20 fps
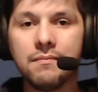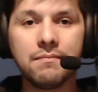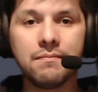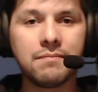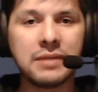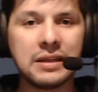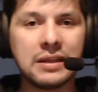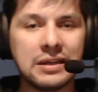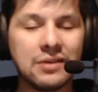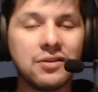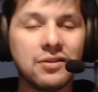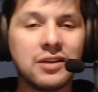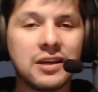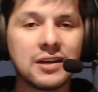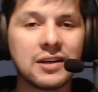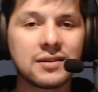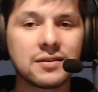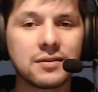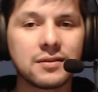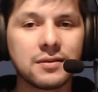Video
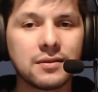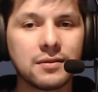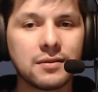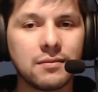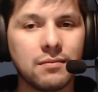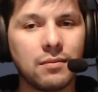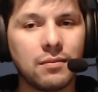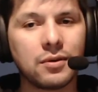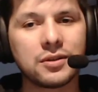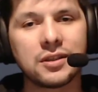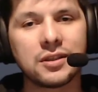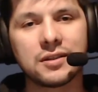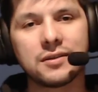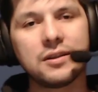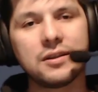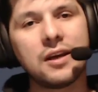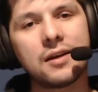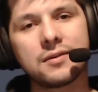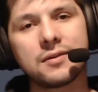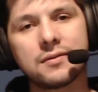10. Voces
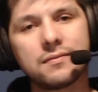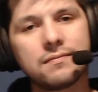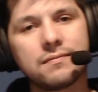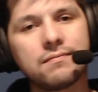10.